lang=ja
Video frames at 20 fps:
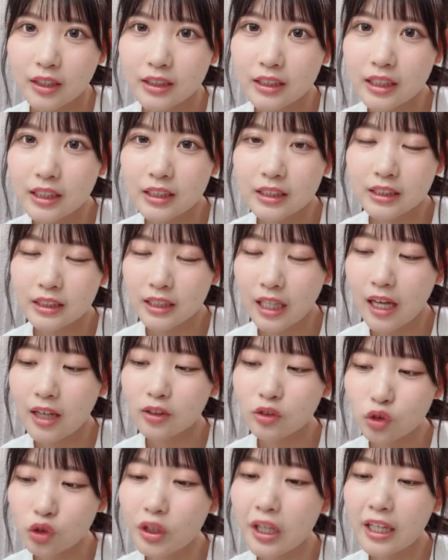絶
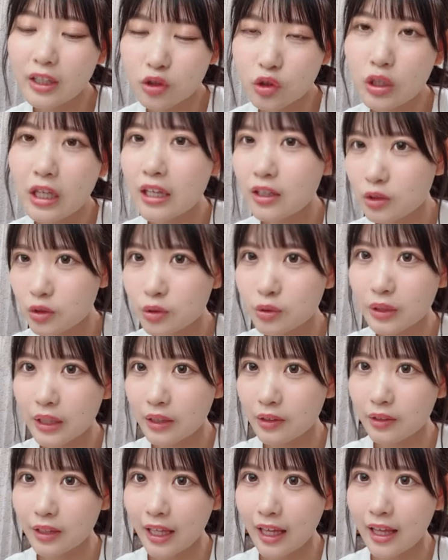賛受付中
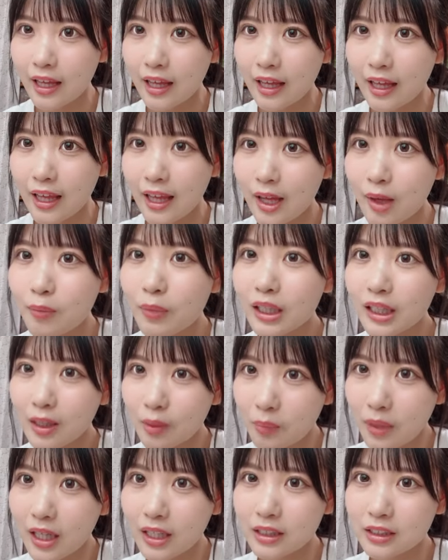なので待って
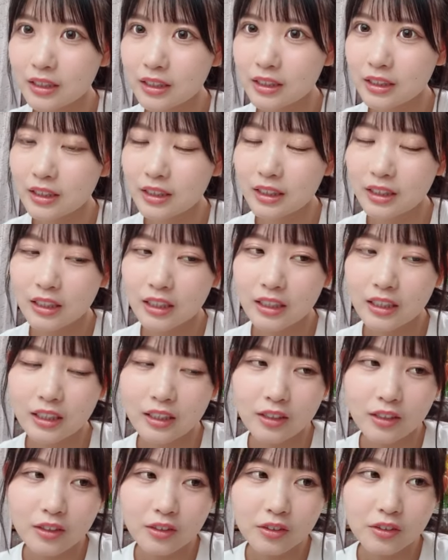ます
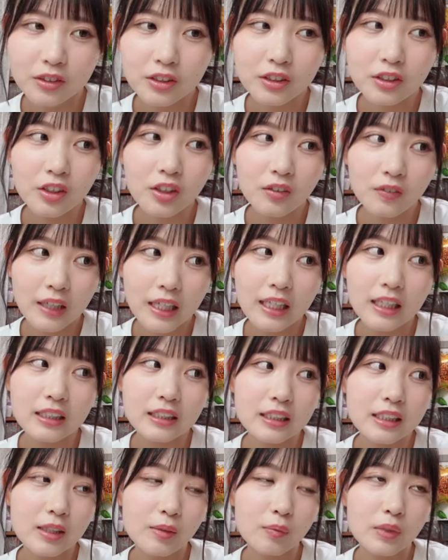服装は
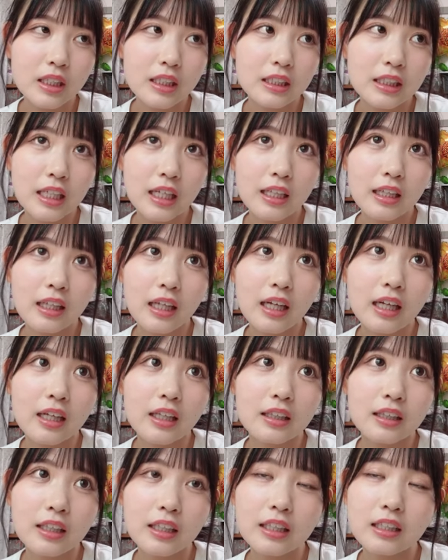ちなみに生
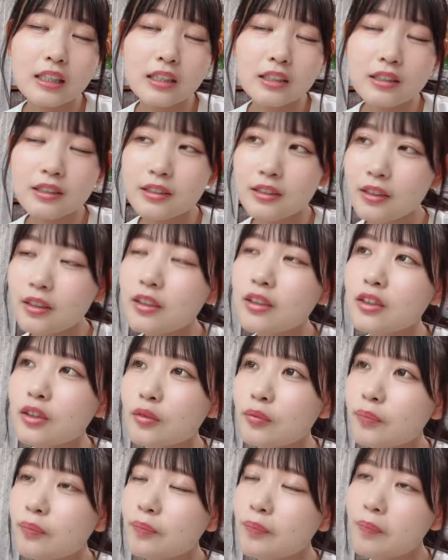誕 T シャツと
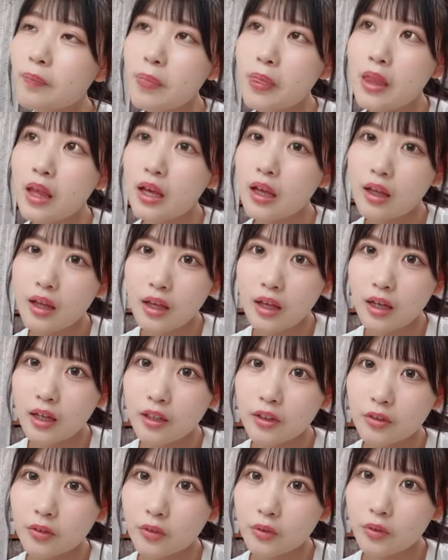
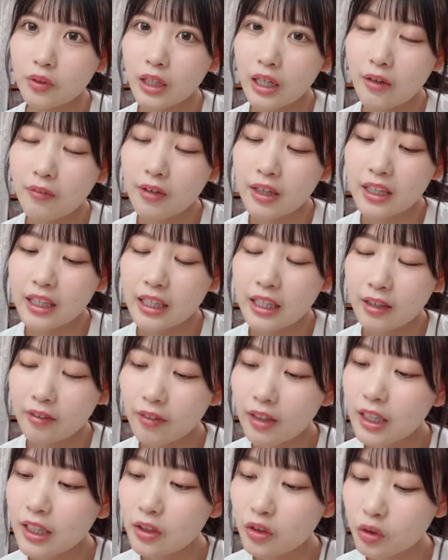あの可愛い可
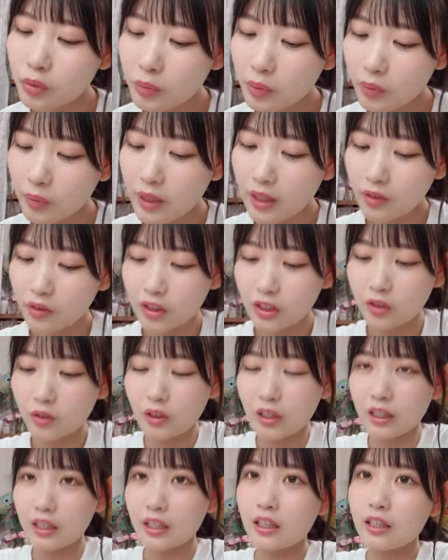愛いルームウェアを着よう
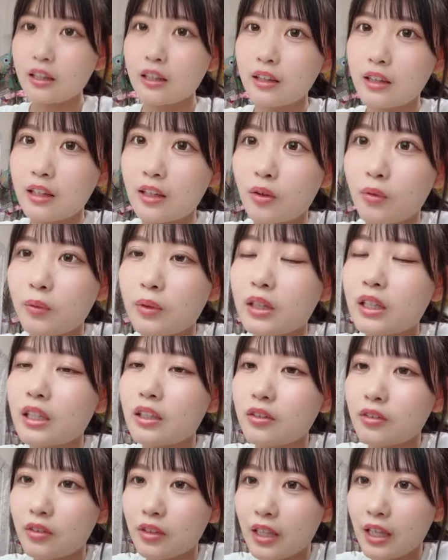かなって思って
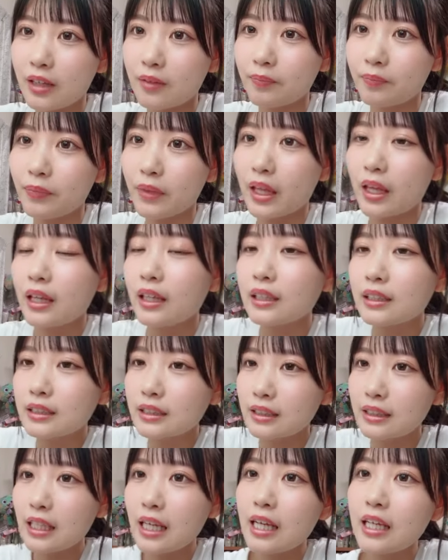るので
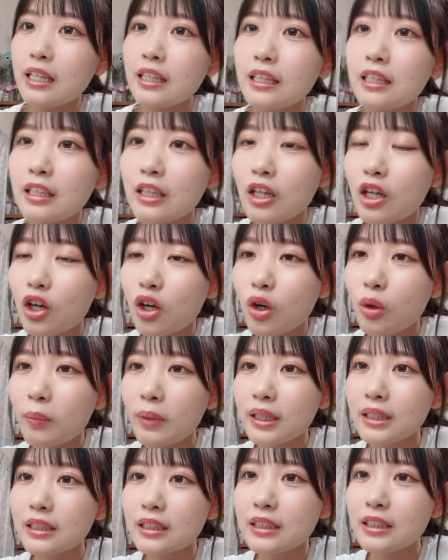ぜひお
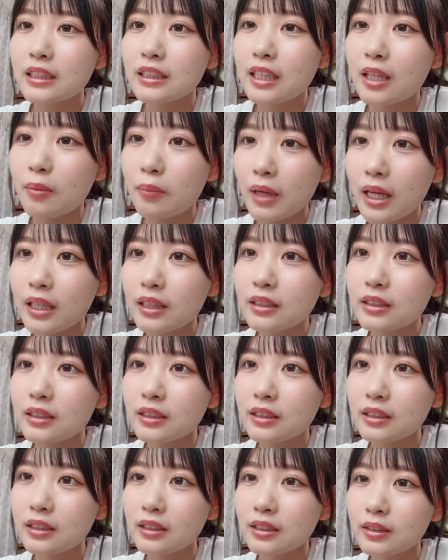待ちしてま
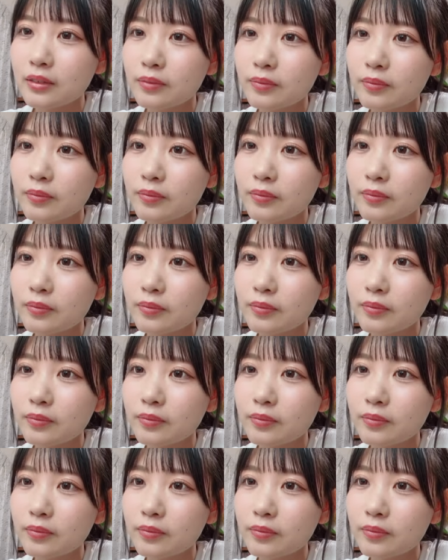す